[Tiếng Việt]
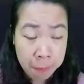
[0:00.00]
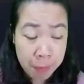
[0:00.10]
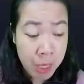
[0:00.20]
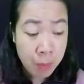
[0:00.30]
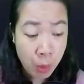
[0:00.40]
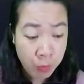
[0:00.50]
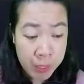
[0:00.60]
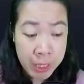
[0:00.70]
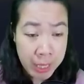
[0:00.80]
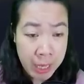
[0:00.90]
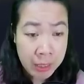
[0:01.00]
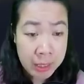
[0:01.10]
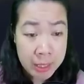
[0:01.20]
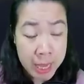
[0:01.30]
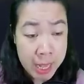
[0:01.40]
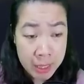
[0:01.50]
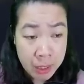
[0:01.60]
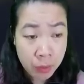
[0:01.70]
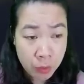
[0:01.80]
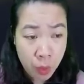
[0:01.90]
như một vị thần che
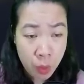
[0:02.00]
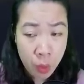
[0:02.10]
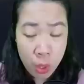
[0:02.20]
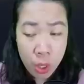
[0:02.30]
chở cô.